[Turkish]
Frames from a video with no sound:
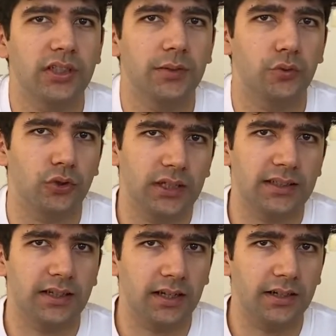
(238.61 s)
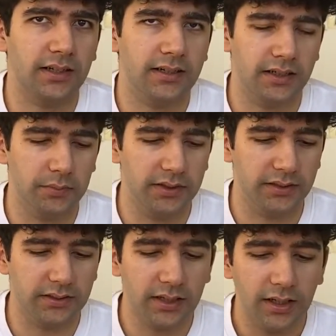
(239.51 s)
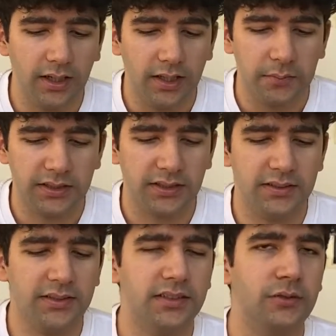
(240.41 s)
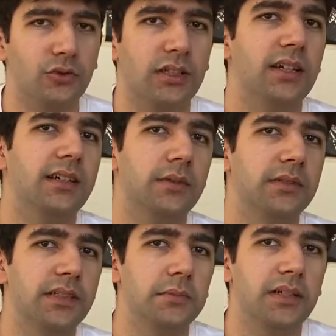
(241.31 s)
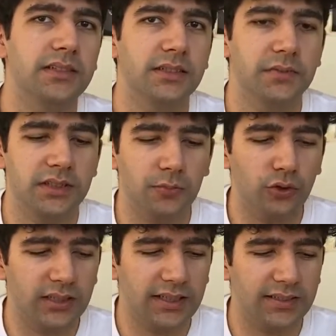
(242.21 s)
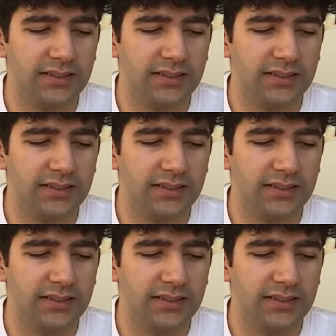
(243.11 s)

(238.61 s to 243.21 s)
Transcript: iyi yapıyor. Özellikle Kyra ayakkabılarında. Mesela Adidas'ın özel ayakkabılarına baktığımızda bu kadar